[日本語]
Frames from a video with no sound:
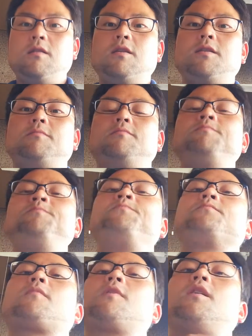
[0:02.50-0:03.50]
はい
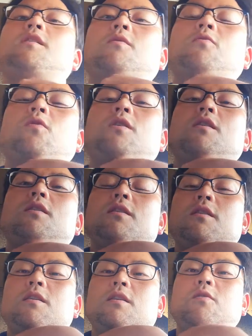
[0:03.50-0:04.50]
でこれが、
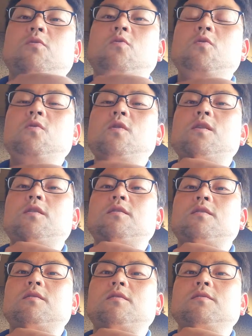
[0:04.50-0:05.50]

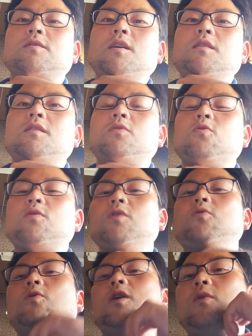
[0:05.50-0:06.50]
さっき撮った
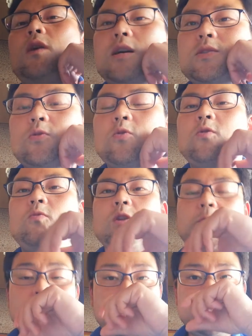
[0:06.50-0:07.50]
動画は外ごもり
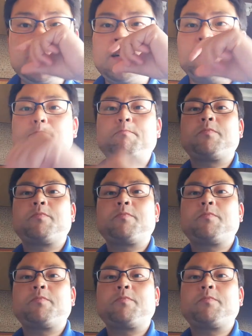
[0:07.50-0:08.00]
プレイスが、